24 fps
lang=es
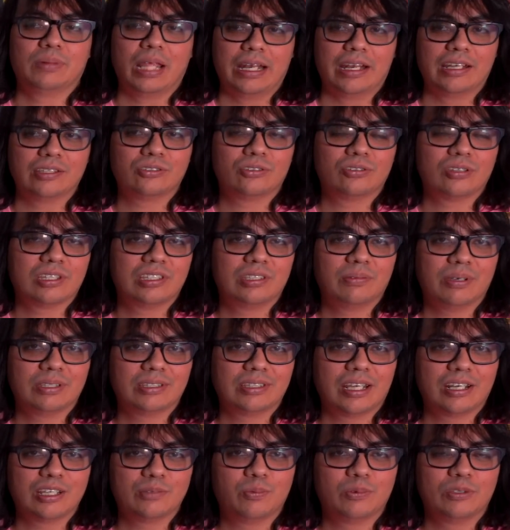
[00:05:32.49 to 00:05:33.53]
en estos días iba a
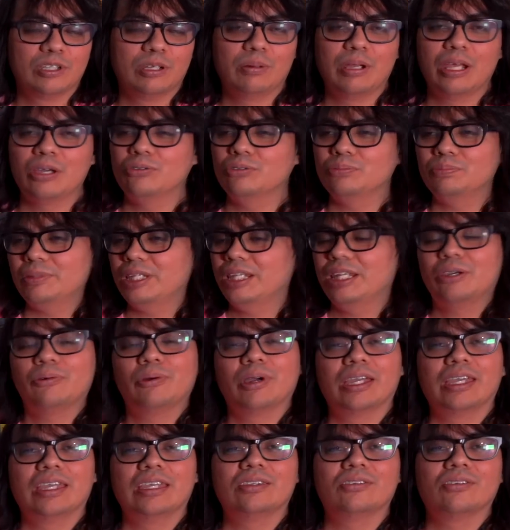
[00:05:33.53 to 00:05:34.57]
estar disponible un
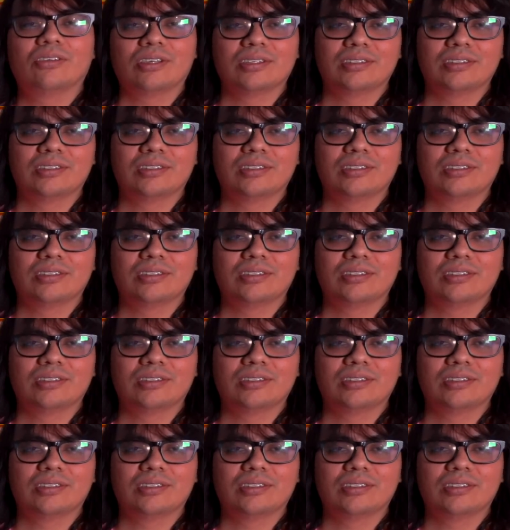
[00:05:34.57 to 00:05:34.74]
minijueguito